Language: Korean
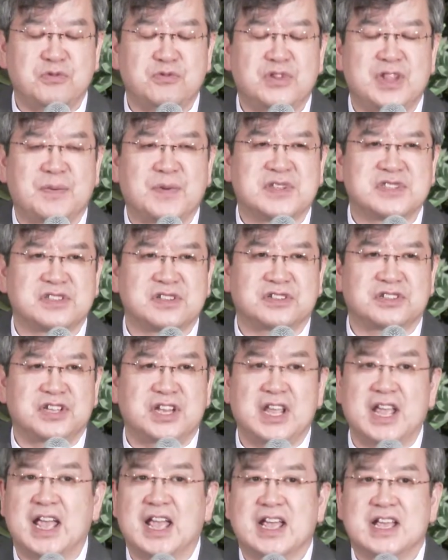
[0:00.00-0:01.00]
유대
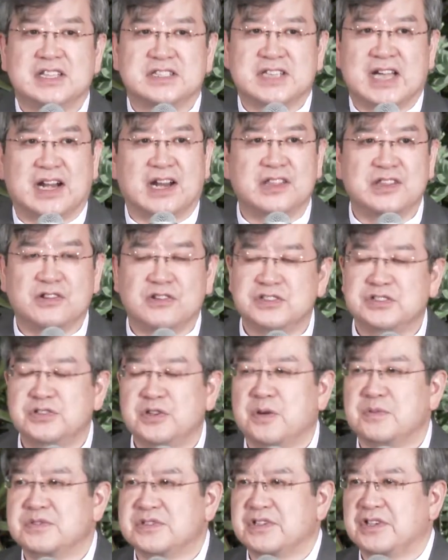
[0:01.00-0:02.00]
백성들이 잘한 것이
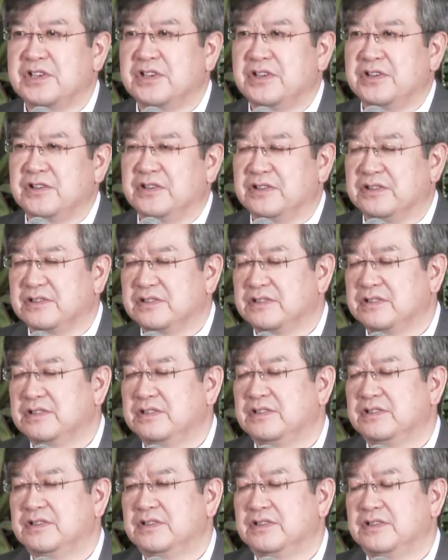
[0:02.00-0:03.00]
없어요.
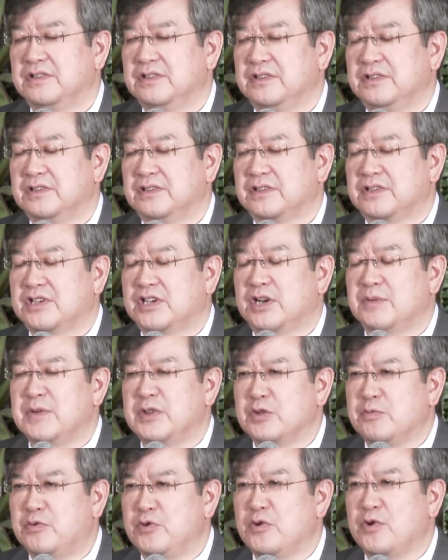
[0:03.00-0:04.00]

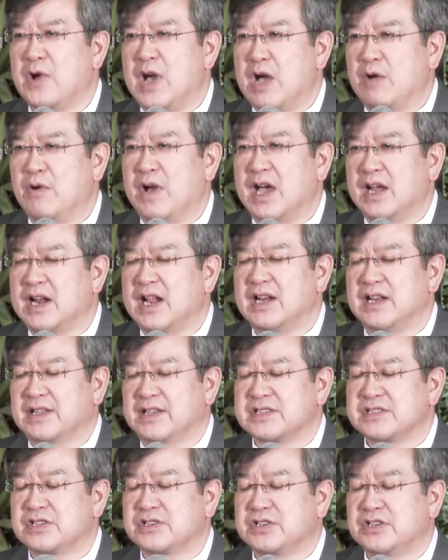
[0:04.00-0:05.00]
그럼에도 불구하고
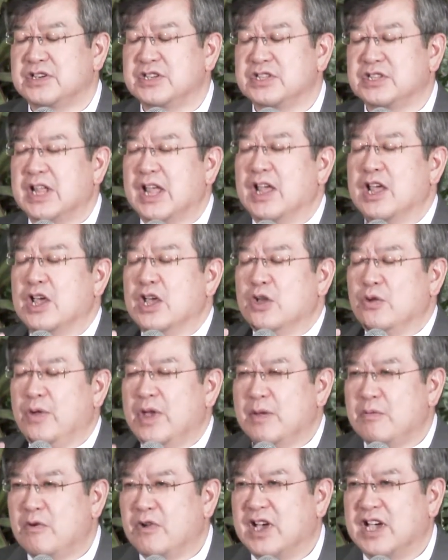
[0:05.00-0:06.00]
하나님께서 그를
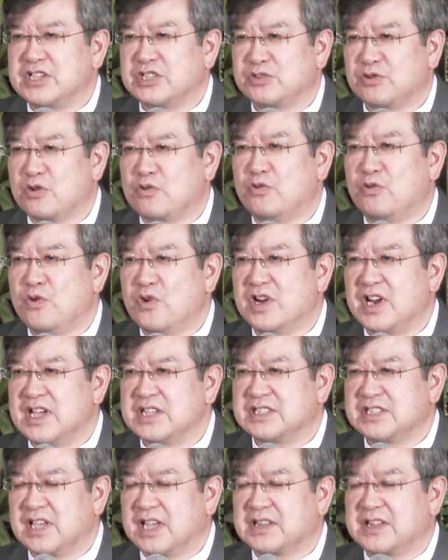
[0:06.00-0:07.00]
회복하시고
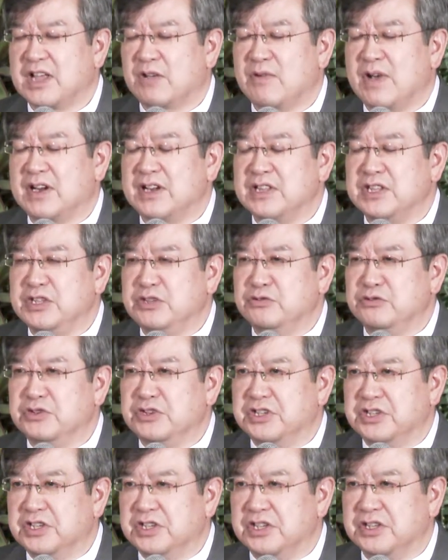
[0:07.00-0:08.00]
구원하시겠다고 하는
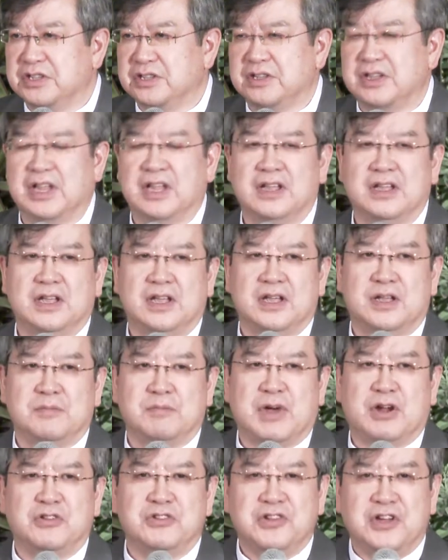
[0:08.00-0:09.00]
이유는
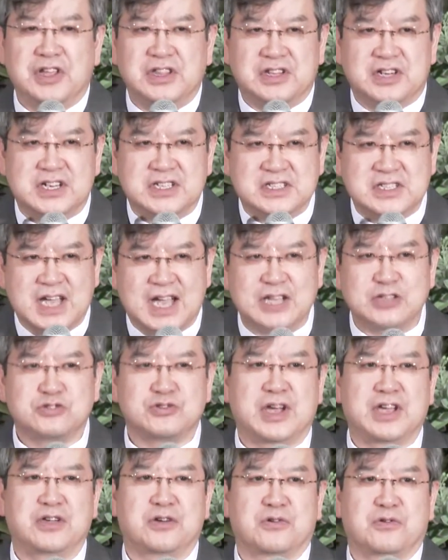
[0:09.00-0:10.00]
바로 너희들을
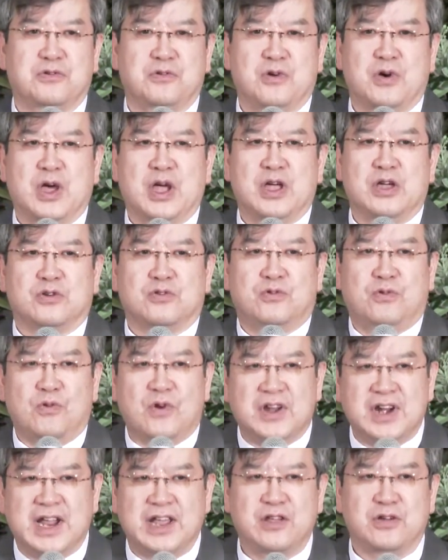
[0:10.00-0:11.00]
창조하였고
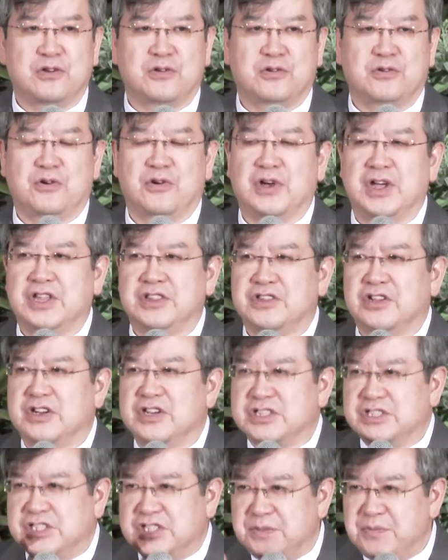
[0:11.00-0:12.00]
구원하였고
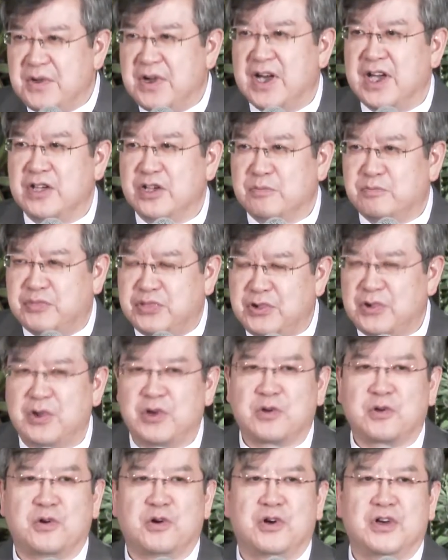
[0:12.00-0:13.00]
너를 지명하여
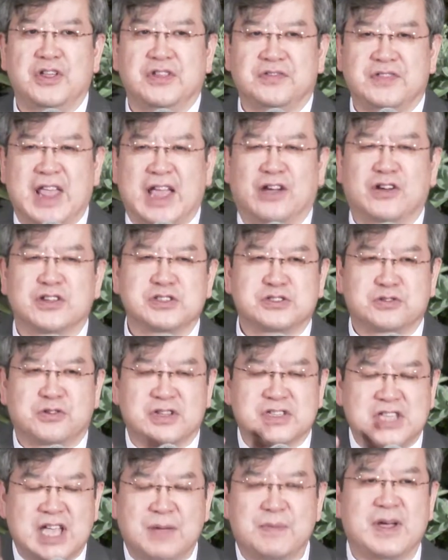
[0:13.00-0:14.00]
불렀고 내
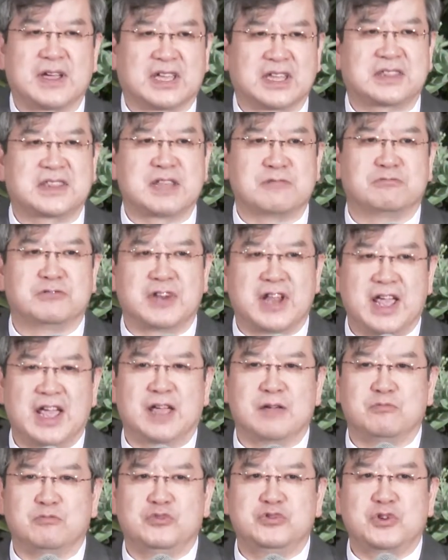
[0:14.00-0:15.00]
것으로 삼았기
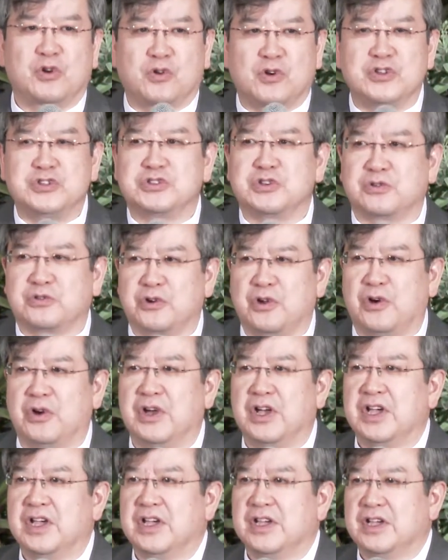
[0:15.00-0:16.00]
때문에
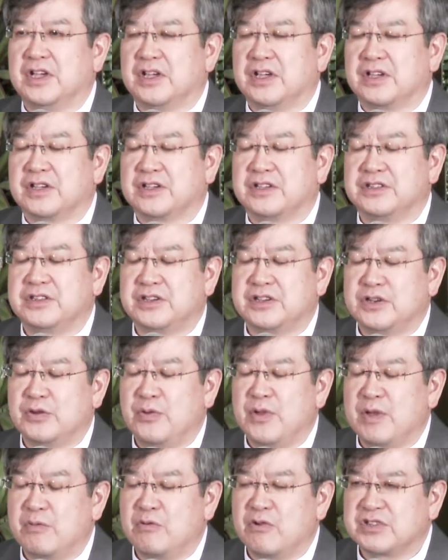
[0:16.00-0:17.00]
무조건적으로
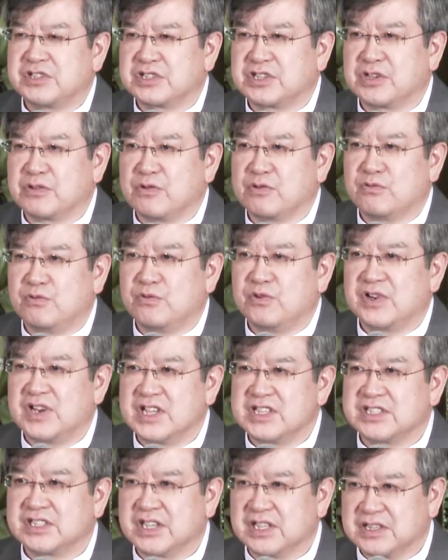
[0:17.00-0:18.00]
그들을 회복시키고
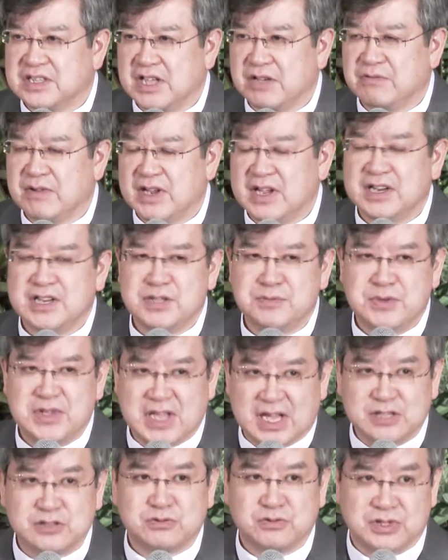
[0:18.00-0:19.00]
구원하시겠다고 하나님의
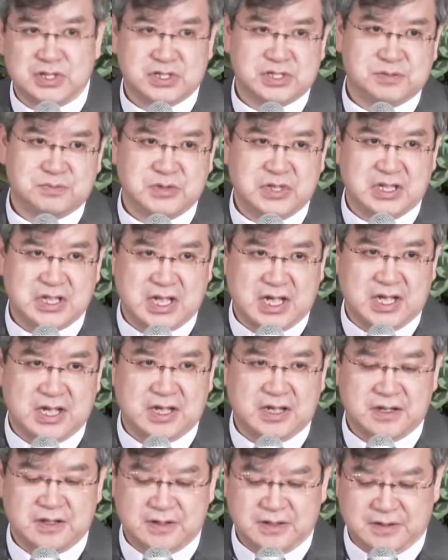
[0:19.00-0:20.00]
약속이십니다.